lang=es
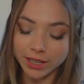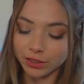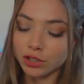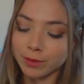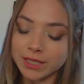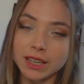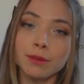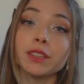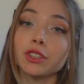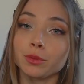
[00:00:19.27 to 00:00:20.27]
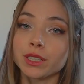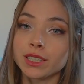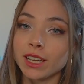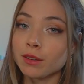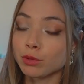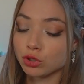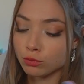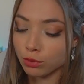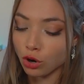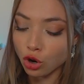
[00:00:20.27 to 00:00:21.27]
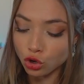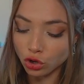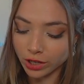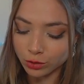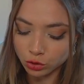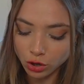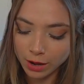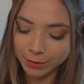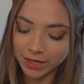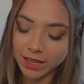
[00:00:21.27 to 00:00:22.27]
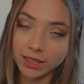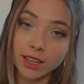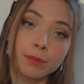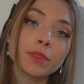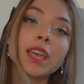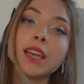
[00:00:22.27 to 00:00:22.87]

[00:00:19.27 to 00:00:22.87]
entonces básicamente os voy a enseñar pues un poco lo que uso a mi día a día.